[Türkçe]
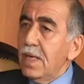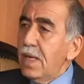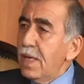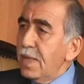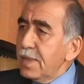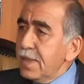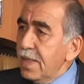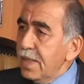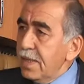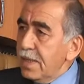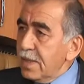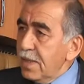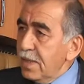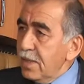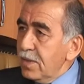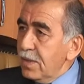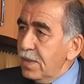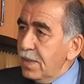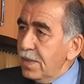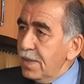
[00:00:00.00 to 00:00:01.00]
aday
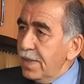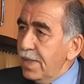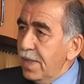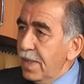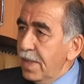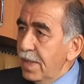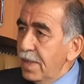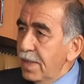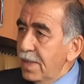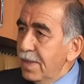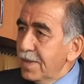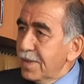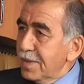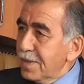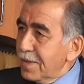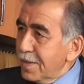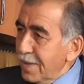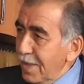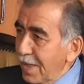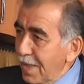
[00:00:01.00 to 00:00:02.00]
adaylığına
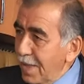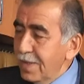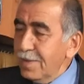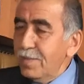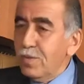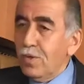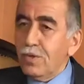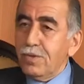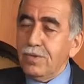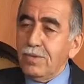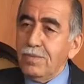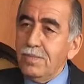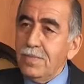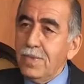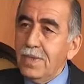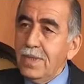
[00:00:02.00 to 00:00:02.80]
talip olduğum